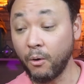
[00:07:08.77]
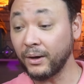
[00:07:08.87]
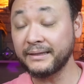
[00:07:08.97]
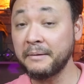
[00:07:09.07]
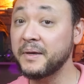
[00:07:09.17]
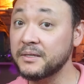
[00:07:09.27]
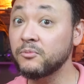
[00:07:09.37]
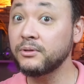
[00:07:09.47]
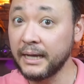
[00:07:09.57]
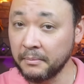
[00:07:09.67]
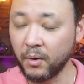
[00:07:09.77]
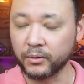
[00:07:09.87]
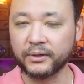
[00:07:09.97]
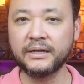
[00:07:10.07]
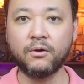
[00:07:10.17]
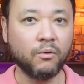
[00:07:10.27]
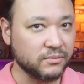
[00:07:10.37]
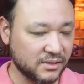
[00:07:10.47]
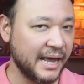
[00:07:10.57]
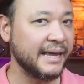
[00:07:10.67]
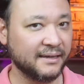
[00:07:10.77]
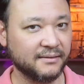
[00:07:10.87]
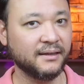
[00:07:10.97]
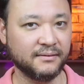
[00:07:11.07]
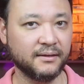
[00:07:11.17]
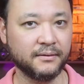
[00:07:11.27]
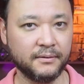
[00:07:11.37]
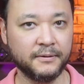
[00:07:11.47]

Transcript: ou até mesmo Dumbledore, que consegue entender.